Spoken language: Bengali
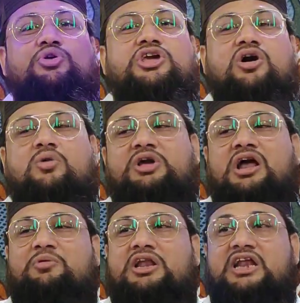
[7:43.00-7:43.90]
উনি হবেন
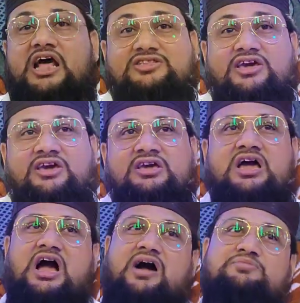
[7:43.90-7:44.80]
আমার নাতি
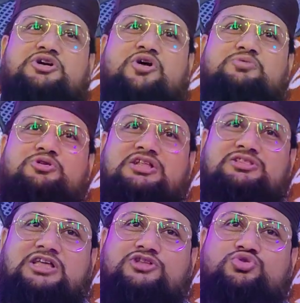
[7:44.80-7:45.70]
আমি হব ওনার
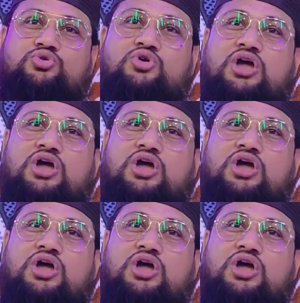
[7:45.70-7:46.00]
দাদু